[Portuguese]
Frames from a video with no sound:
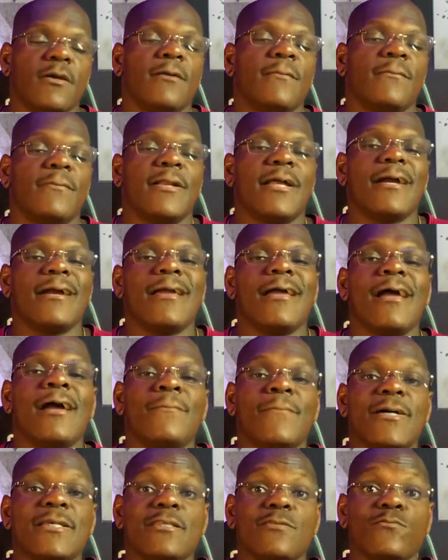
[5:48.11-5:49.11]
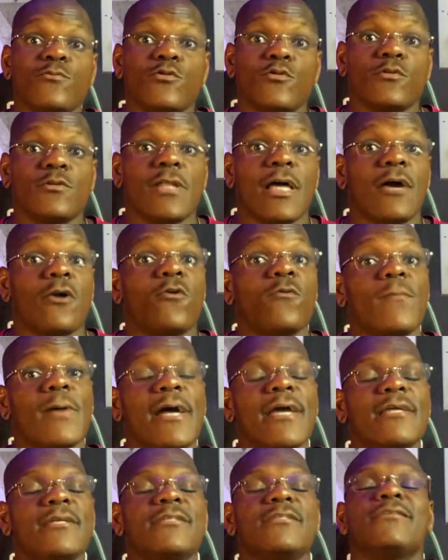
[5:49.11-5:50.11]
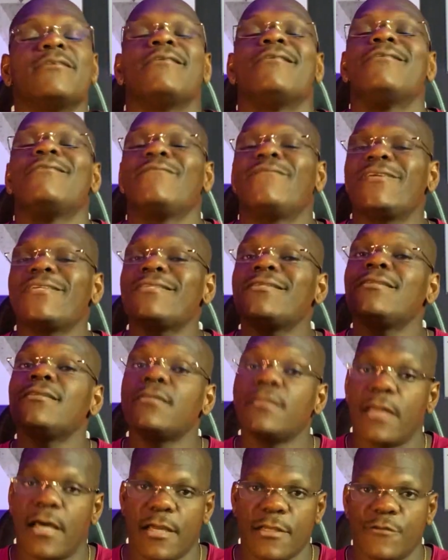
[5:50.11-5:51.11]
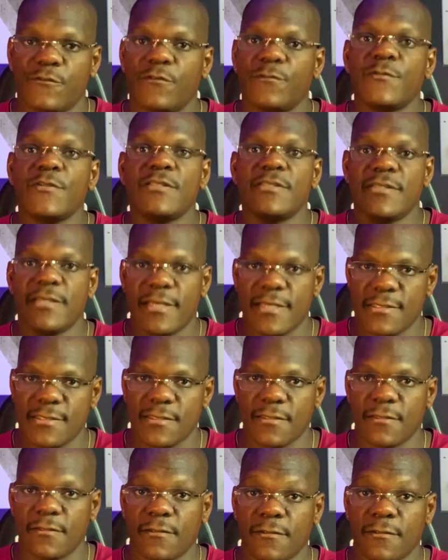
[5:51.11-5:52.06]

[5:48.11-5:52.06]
para ganhar massa muscular com mais facilidade, vamos dizer assim,